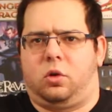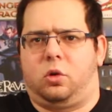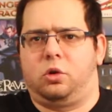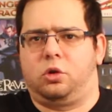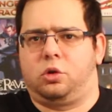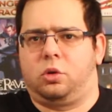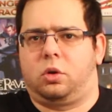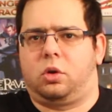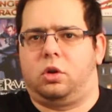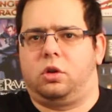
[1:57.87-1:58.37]
un
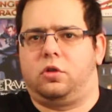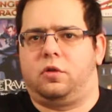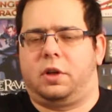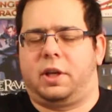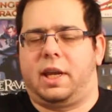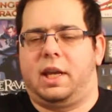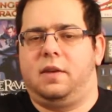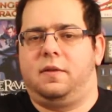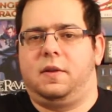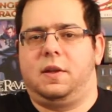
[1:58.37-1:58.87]
jeu que je vais
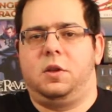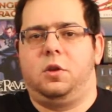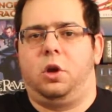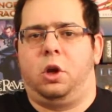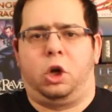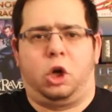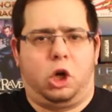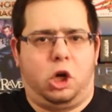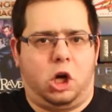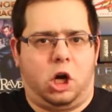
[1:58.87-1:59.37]
qualifier
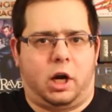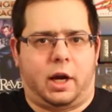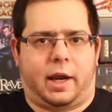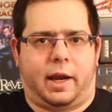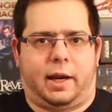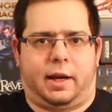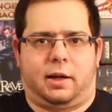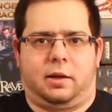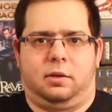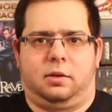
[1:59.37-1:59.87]
de
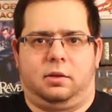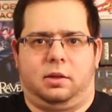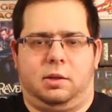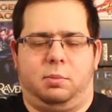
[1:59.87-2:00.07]
correct,